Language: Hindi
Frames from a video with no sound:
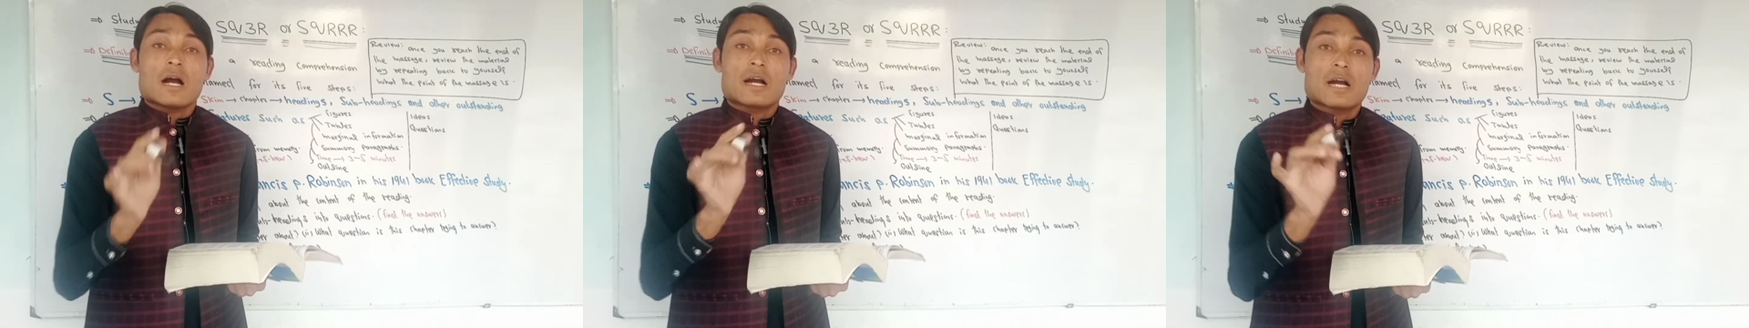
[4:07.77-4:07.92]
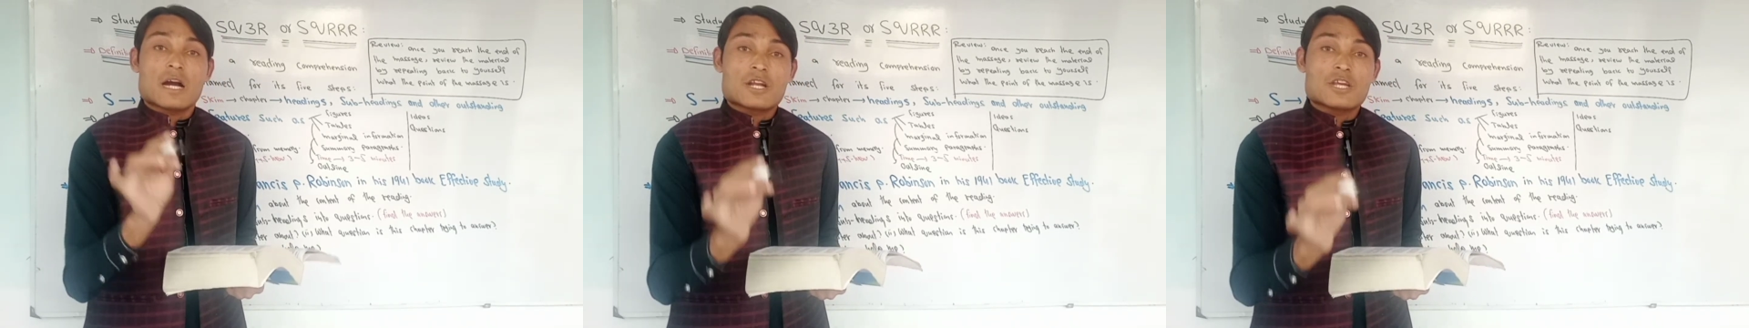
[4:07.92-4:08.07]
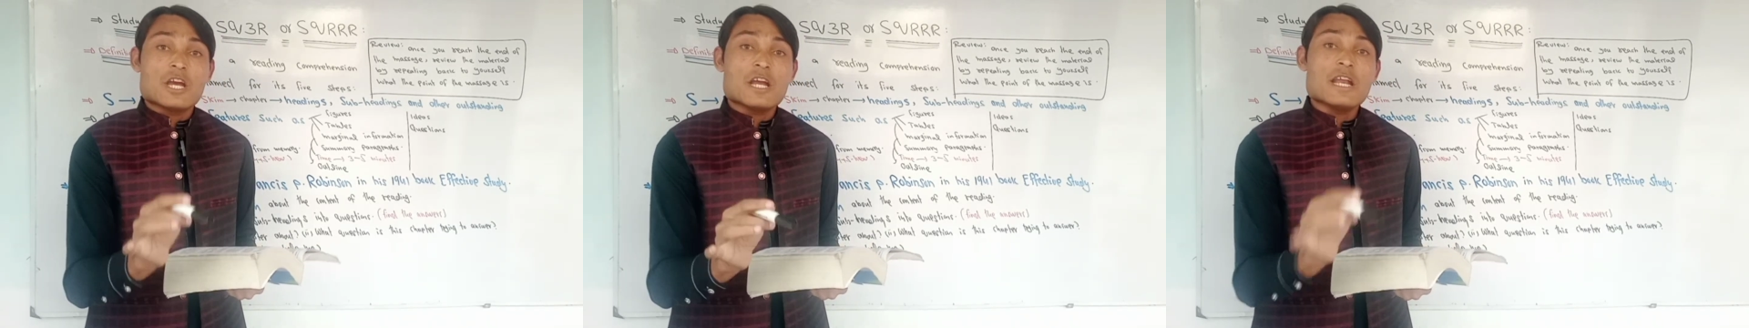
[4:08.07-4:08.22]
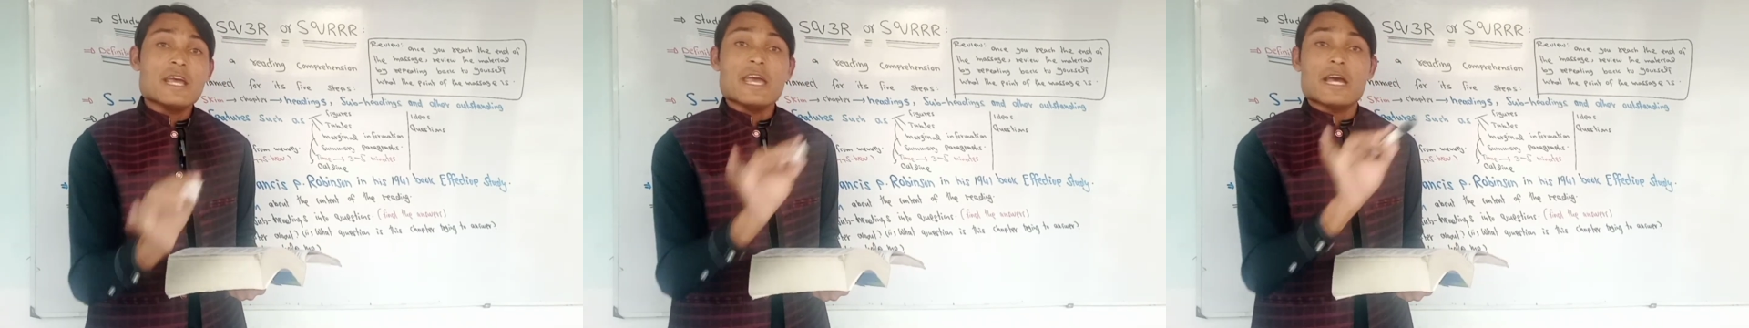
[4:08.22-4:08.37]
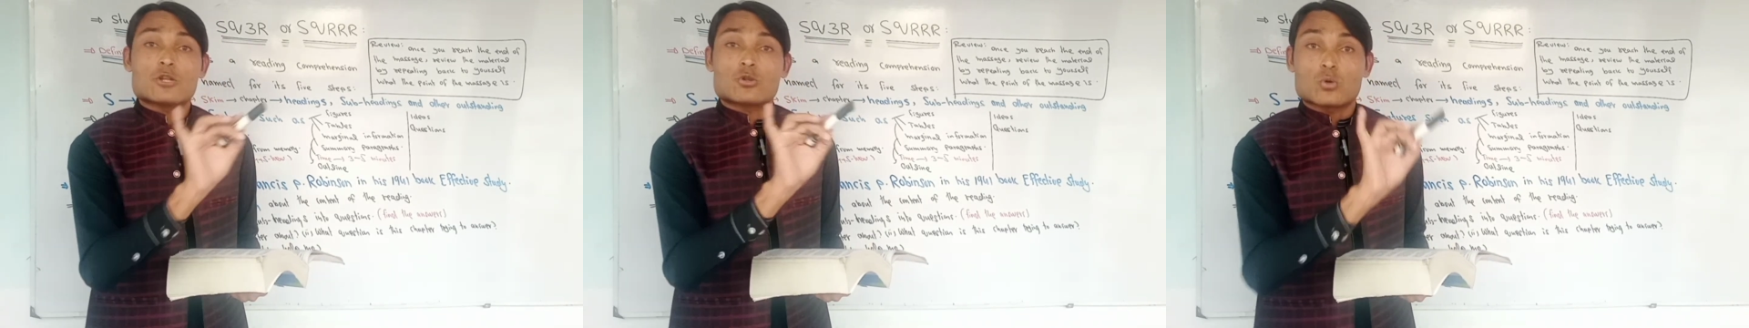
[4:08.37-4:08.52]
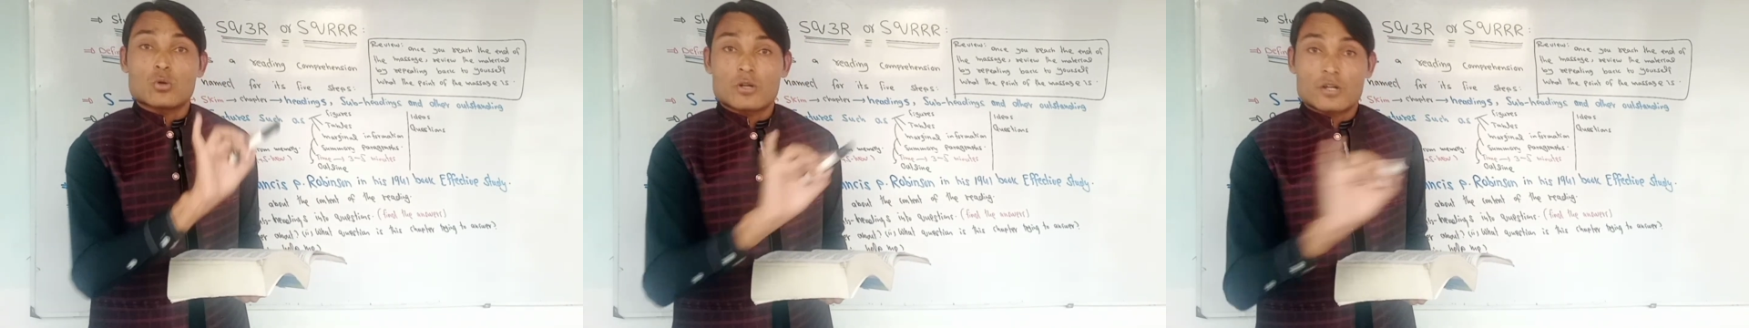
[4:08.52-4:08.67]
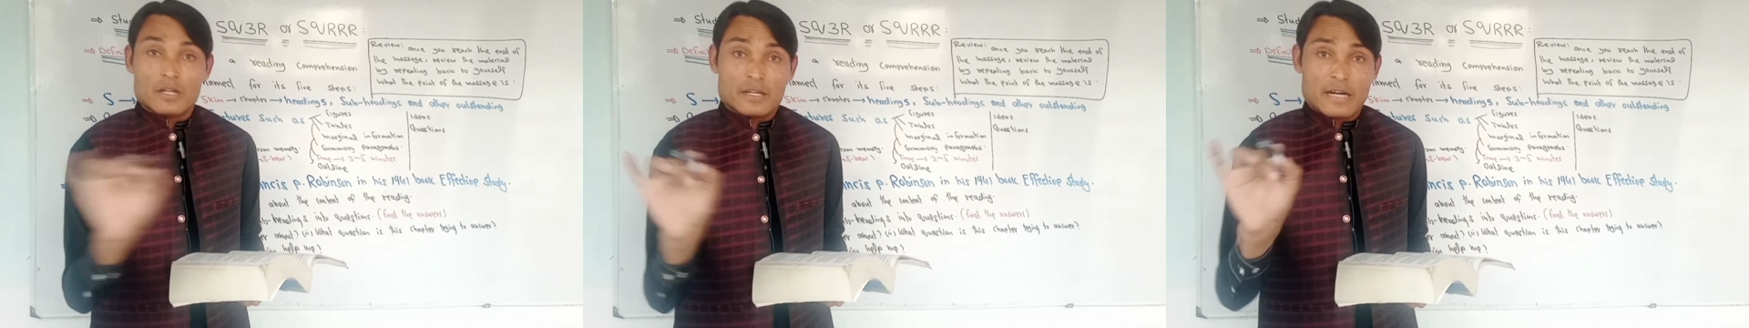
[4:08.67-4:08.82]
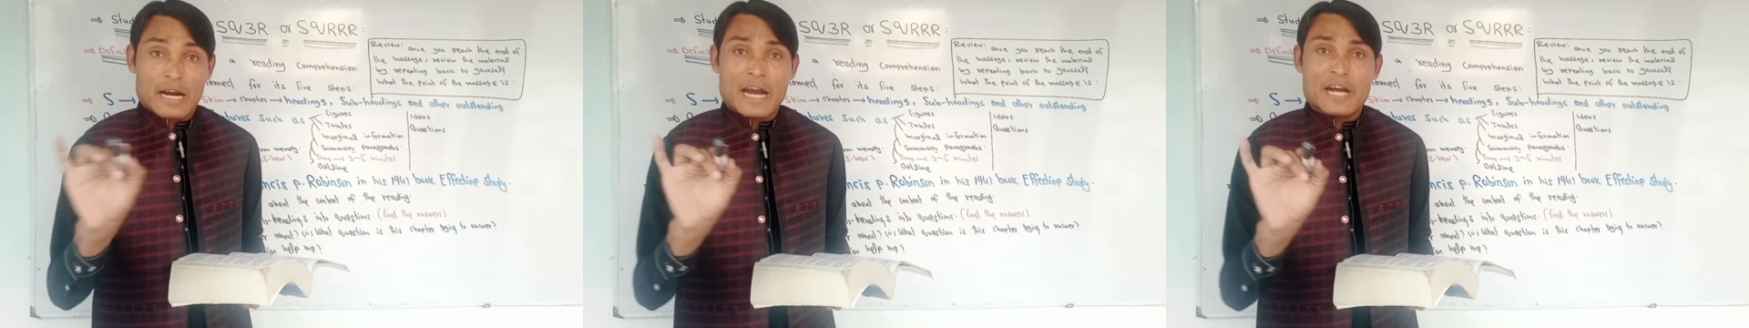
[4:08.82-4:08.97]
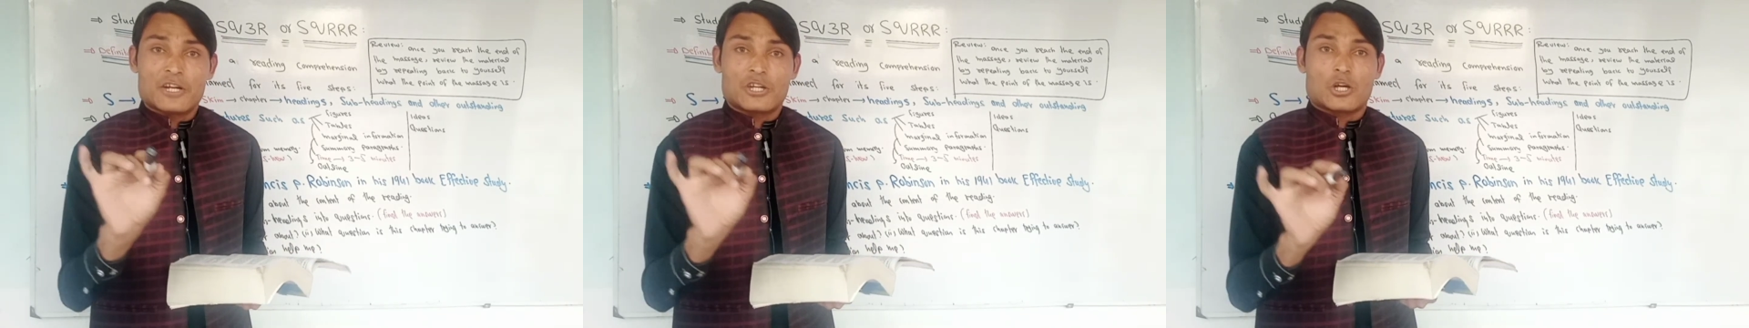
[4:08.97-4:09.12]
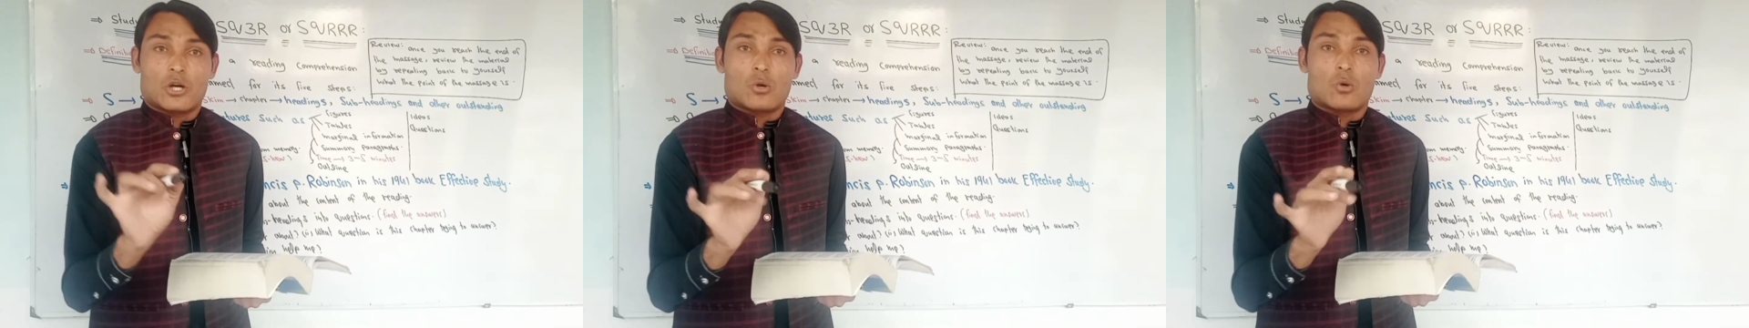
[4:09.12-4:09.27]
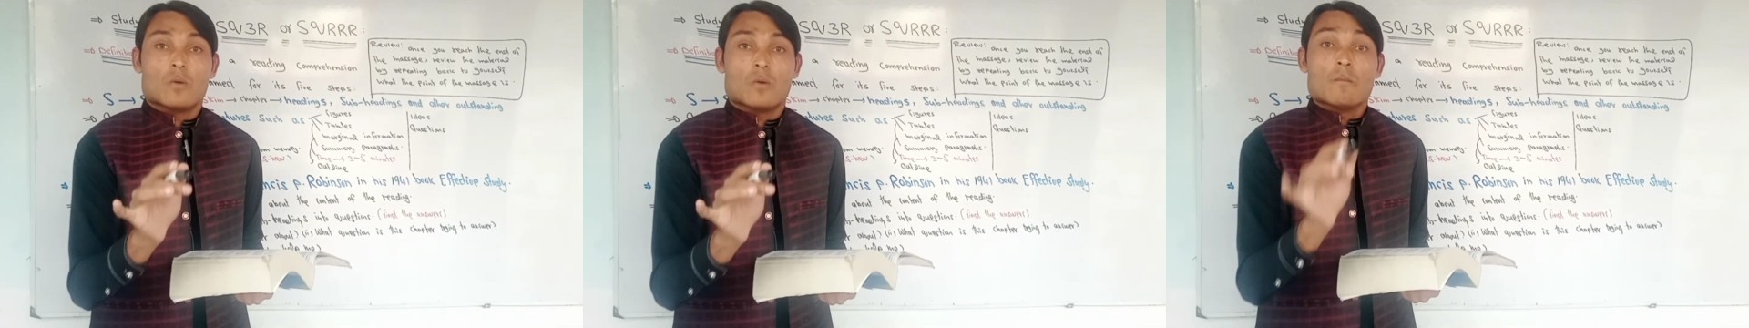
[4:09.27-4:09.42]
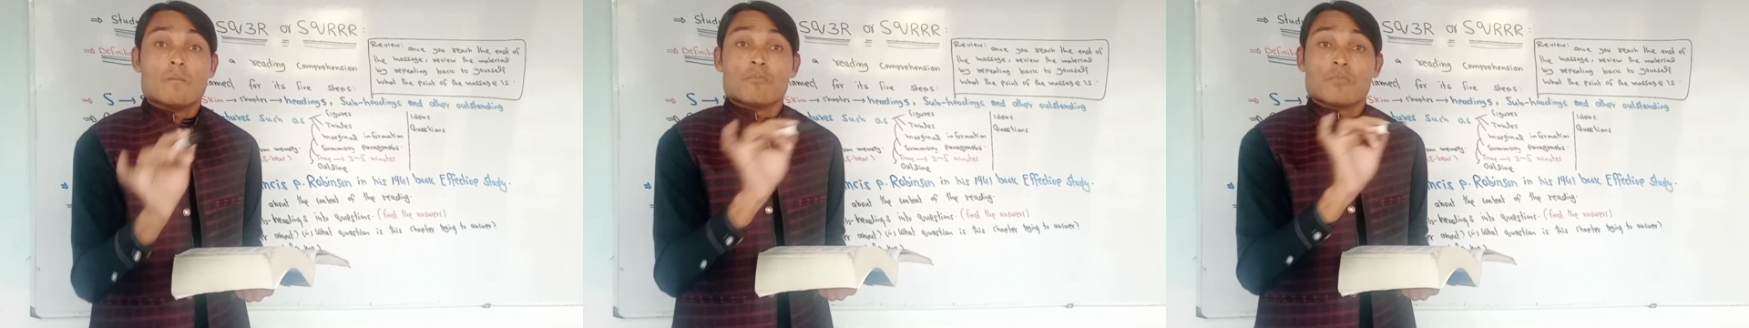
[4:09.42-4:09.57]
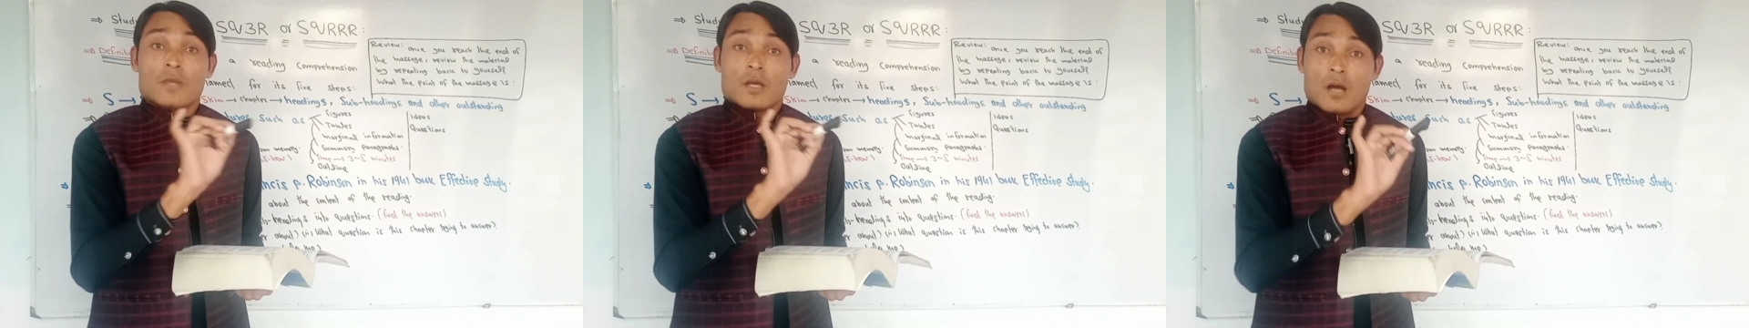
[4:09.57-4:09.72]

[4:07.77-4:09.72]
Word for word: अगर ये नहीं है तो राइट करो